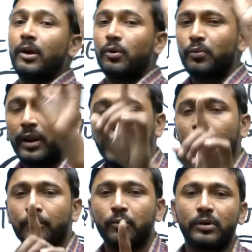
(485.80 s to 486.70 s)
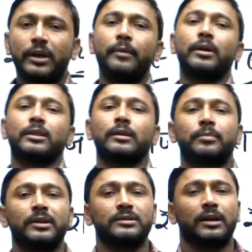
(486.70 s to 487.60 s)
उन्हें मुख्य भर्ती
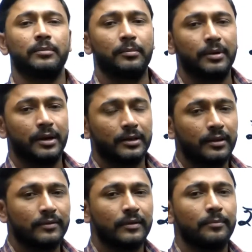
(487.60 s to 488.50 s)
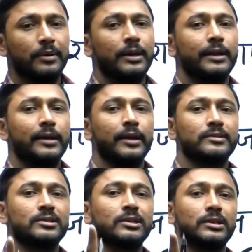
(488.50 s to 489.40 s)
परीक्षा में बैठने से पहले एक
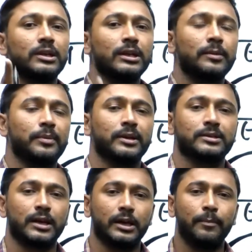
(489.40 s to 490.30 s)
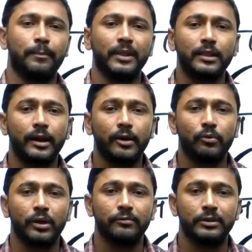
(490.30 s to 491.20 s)
सीईटी e की परीक्षा के पंद्रह
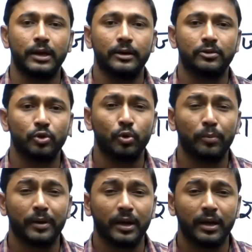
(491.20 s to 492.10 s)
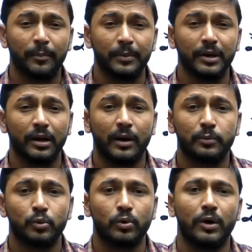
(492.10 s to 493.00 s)
गुणे विद्यार्थियों में अपने आप
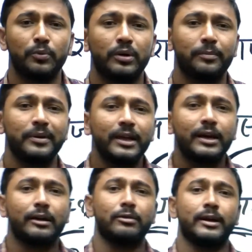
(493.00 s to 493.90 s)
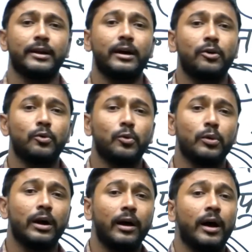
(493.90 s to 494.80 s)
को काउंट भी करवाना
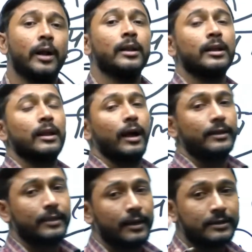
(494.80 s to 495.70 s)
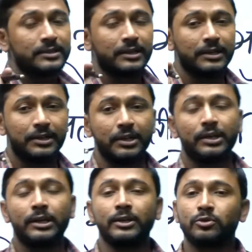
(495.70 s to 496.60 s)
होगा अतः सी e
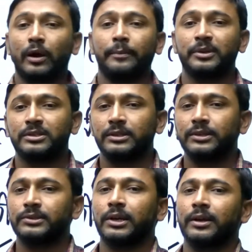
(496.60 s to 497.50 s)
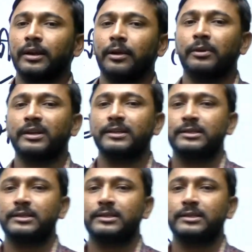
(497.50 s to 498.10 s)
की जो आपकी सीनियर सेकेंडरी लेवल की सी